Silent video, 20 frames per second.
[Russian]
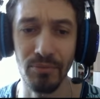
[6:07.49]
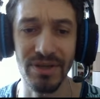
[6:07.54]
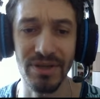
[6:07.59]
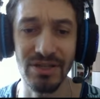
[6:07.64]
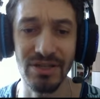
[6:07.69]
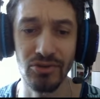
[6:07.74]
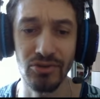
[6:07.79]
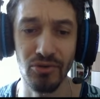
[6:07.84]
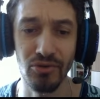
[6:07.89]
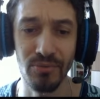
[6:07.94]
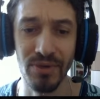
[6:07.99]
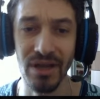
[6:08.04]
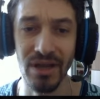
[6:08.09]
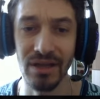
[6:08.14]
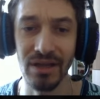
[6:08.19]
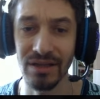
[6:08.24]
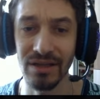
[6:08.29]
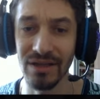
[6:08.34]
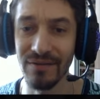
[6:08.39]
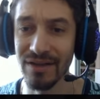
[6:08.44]
позиции у меня
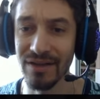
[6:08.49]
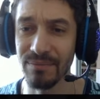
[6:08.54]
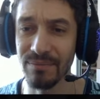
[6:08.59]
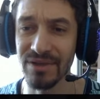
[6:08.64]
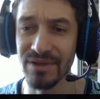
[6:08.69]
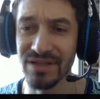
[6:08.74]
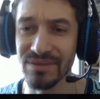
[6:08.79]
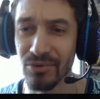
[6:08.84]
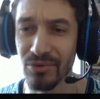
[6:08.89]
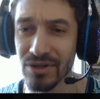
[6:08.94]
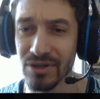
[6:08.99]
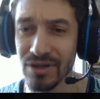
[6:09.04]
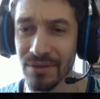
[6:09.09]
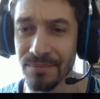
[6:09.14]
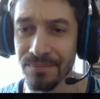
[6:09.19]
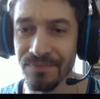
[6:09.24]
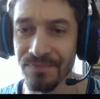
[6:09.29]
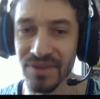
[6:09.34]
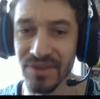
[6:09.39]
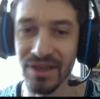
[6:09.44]
нет. И давайте посмотрим.